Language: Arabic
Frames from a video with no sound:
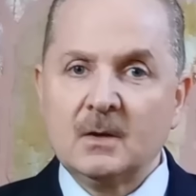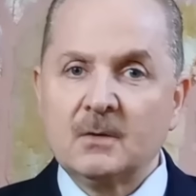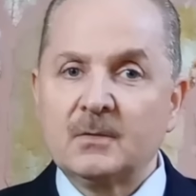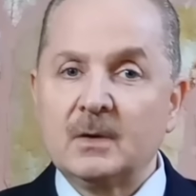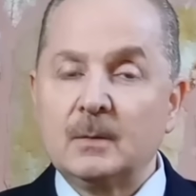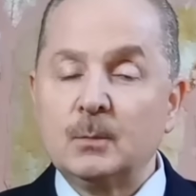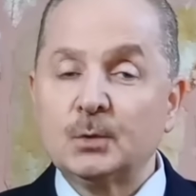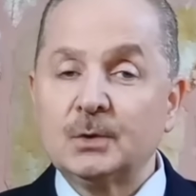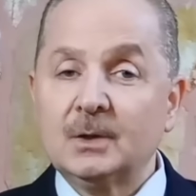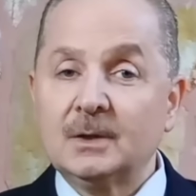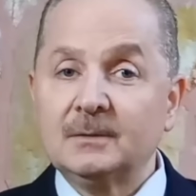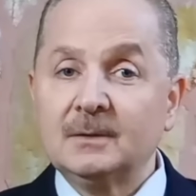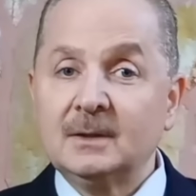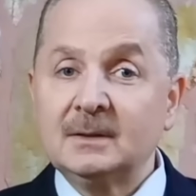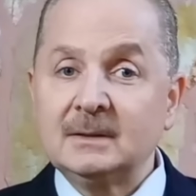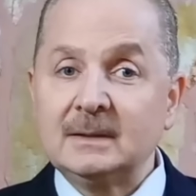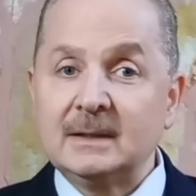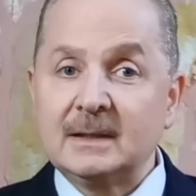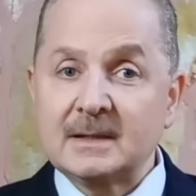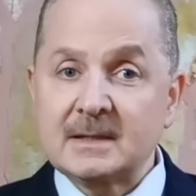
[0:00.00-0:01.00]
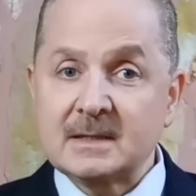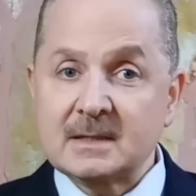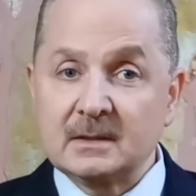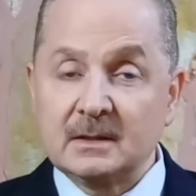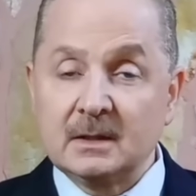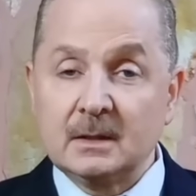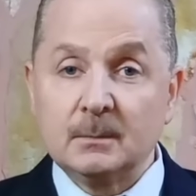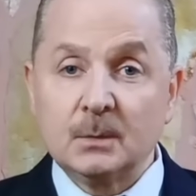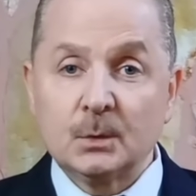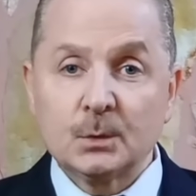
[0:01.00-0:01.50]
فمضادات
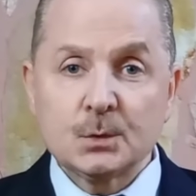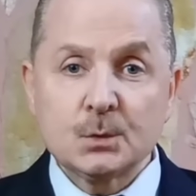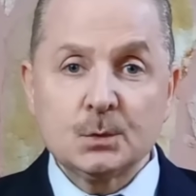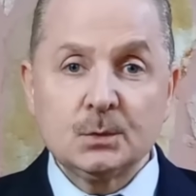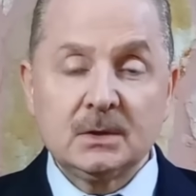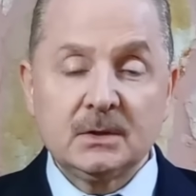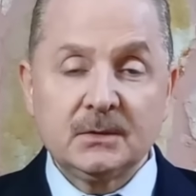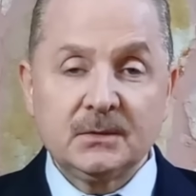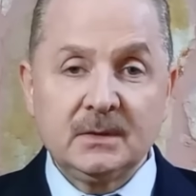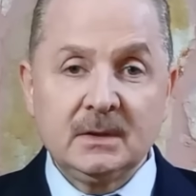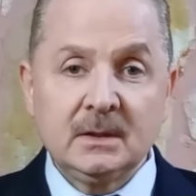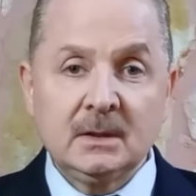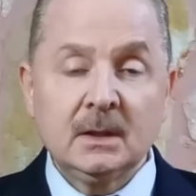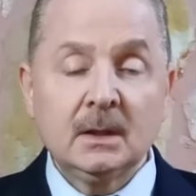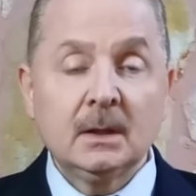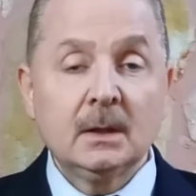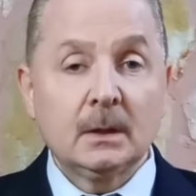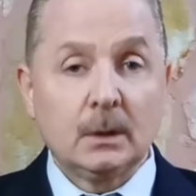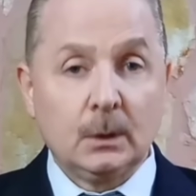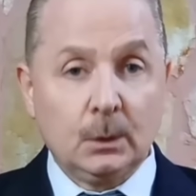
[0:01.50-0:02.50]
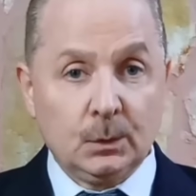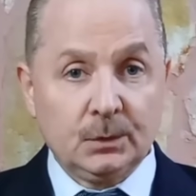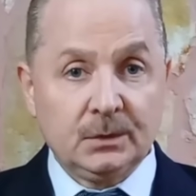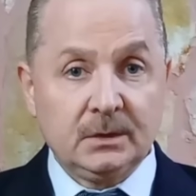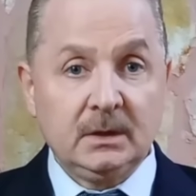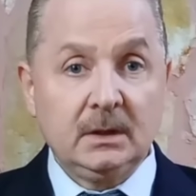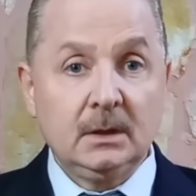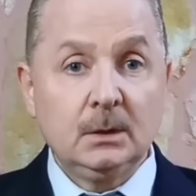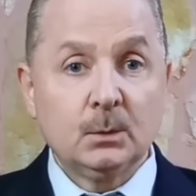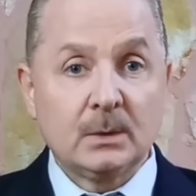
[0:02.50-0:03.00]
الأكسدة الموجودة فيه
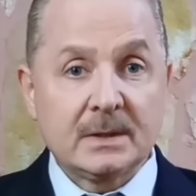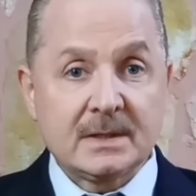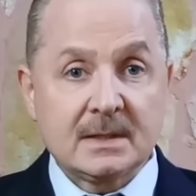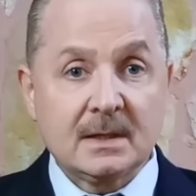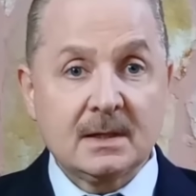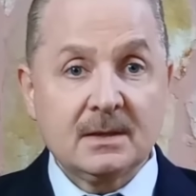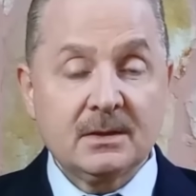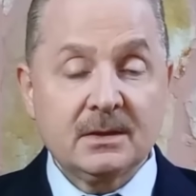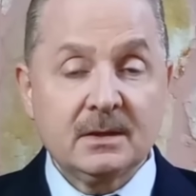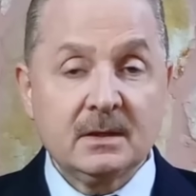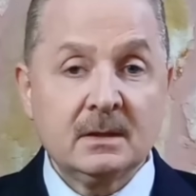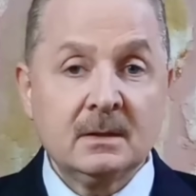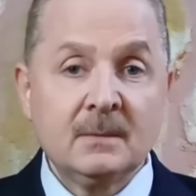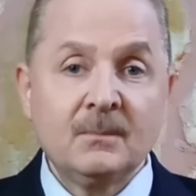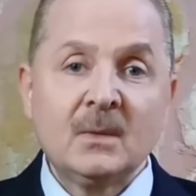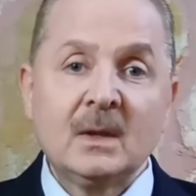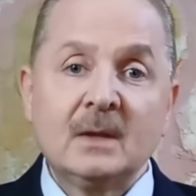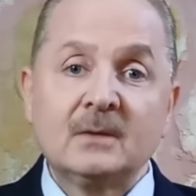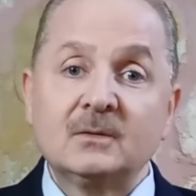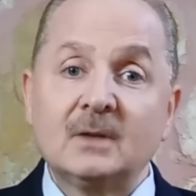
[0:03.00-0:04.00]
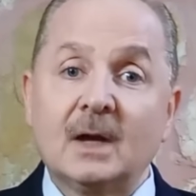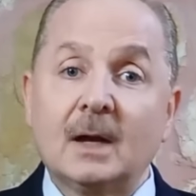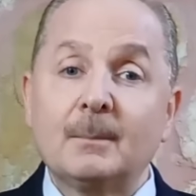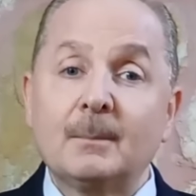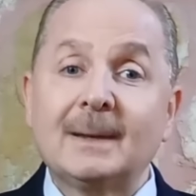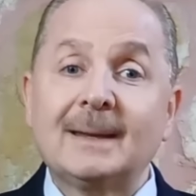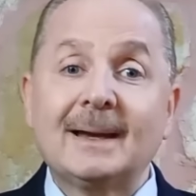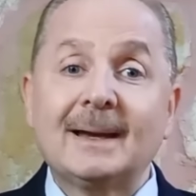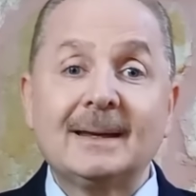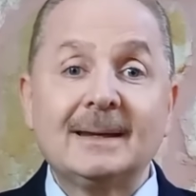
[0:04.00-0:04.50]
لوتين وزانثين
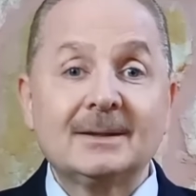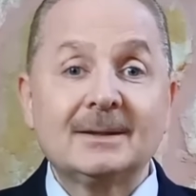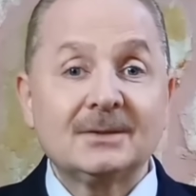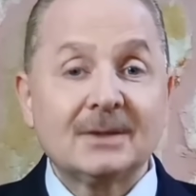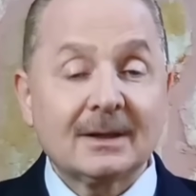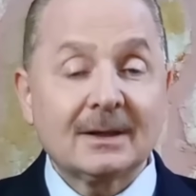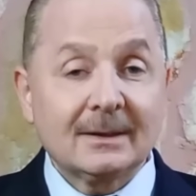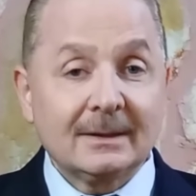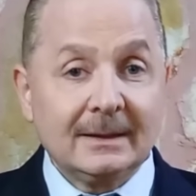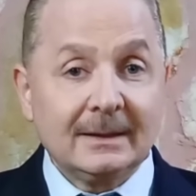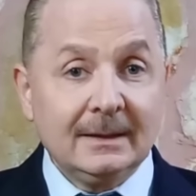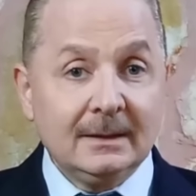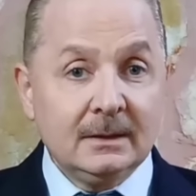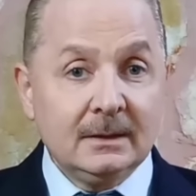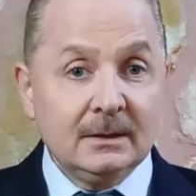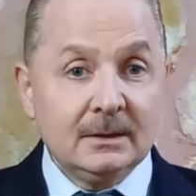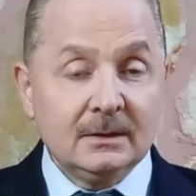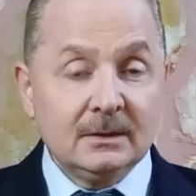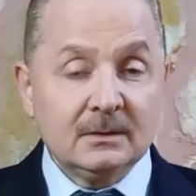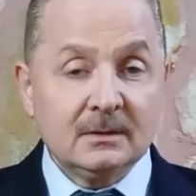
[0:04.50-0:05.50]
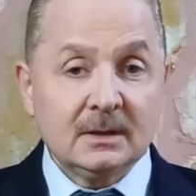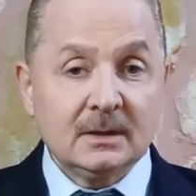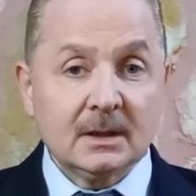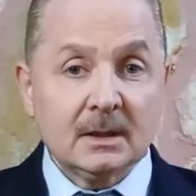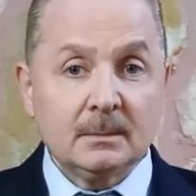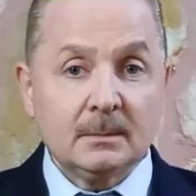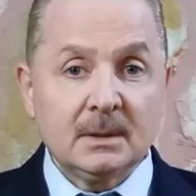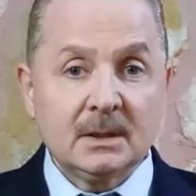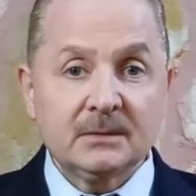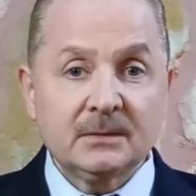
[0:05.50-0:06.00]
تعمل على تقليل
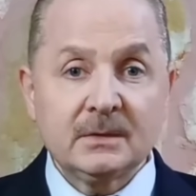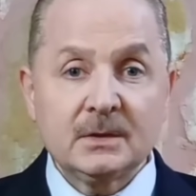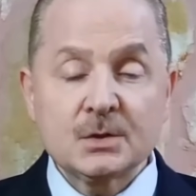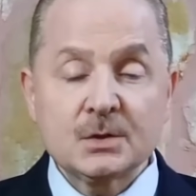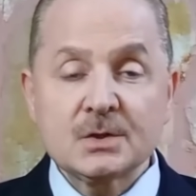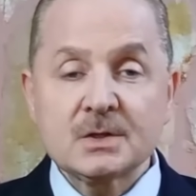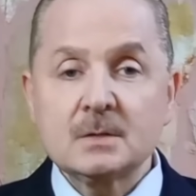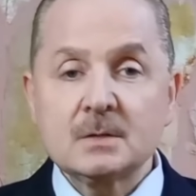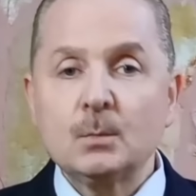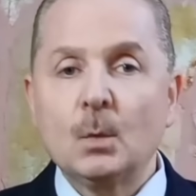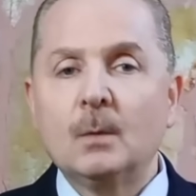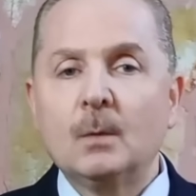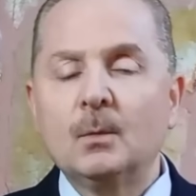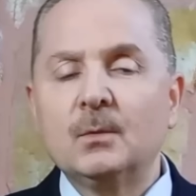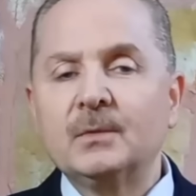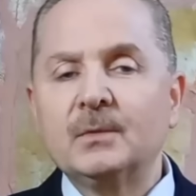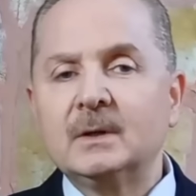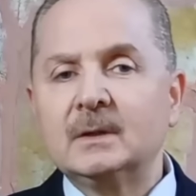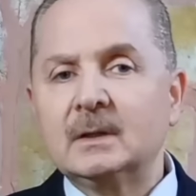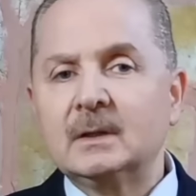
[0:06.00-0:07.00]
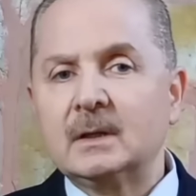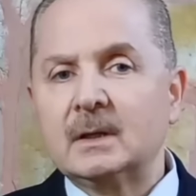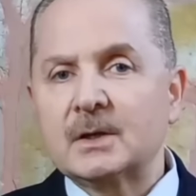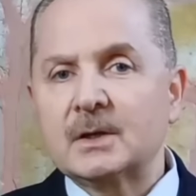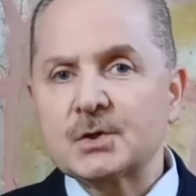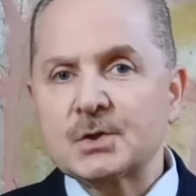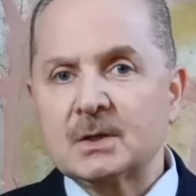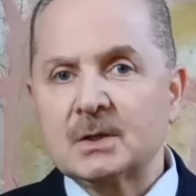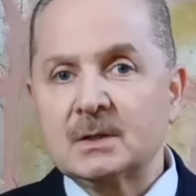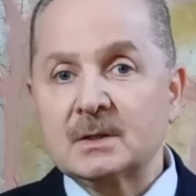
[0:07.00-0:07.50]
الالتهابات في الجسم ومفيدة
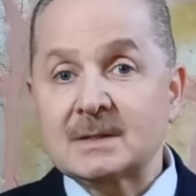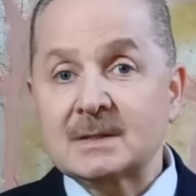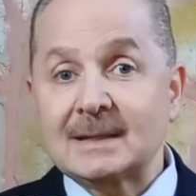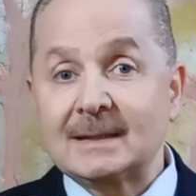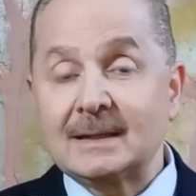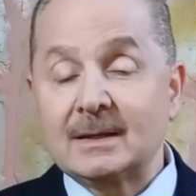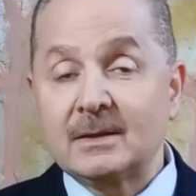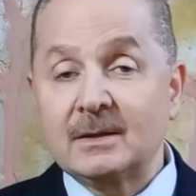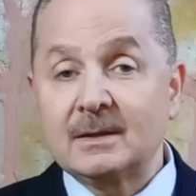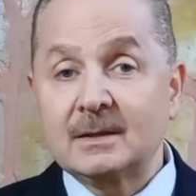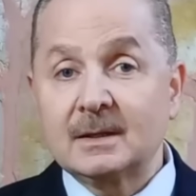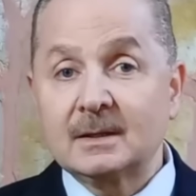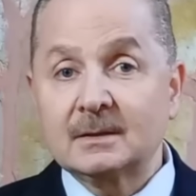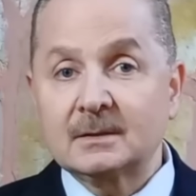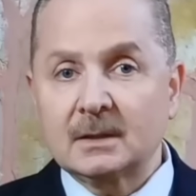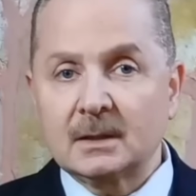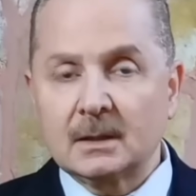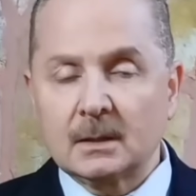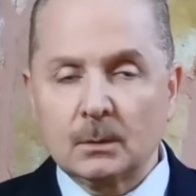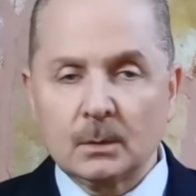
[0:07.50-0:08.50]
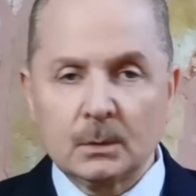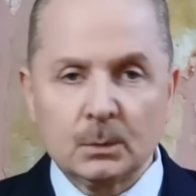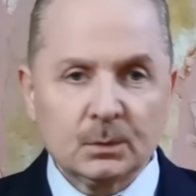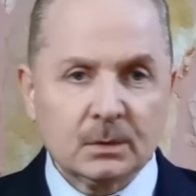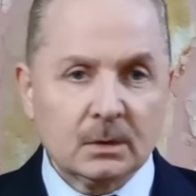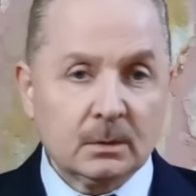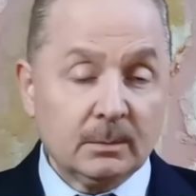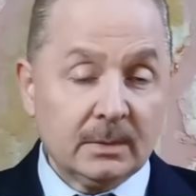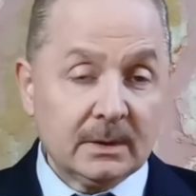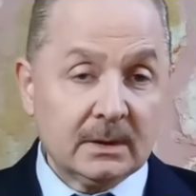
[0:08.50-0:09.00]
للأشخاص الذين
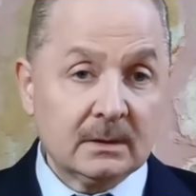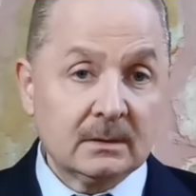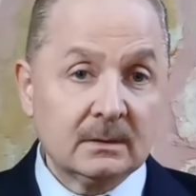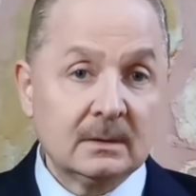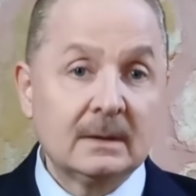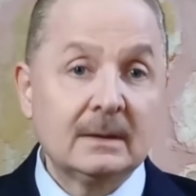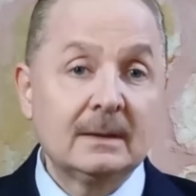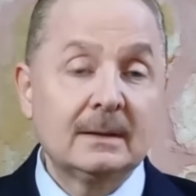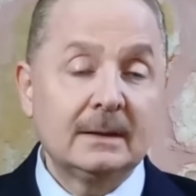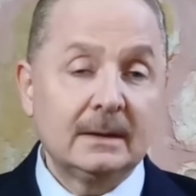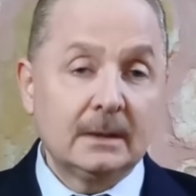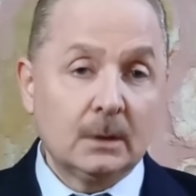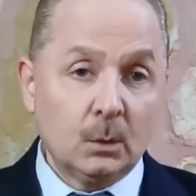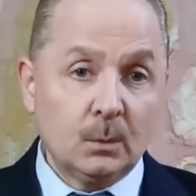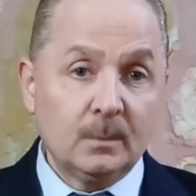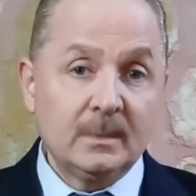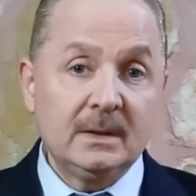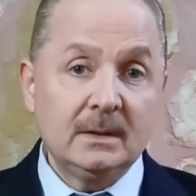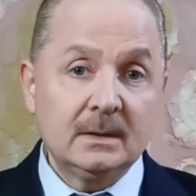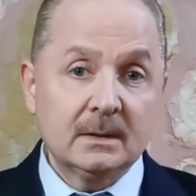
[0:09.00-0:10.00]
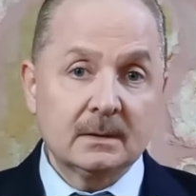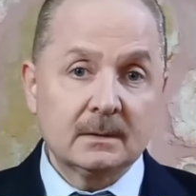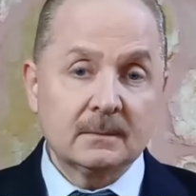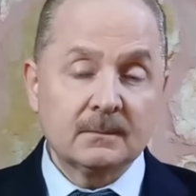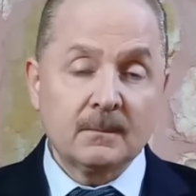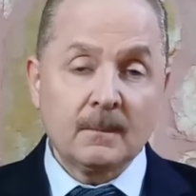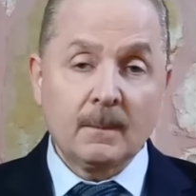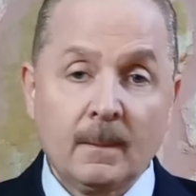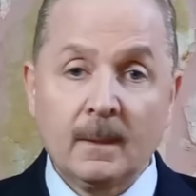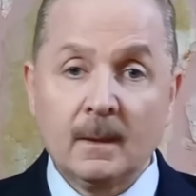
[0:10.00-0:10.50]
يتناولون البيض يومياً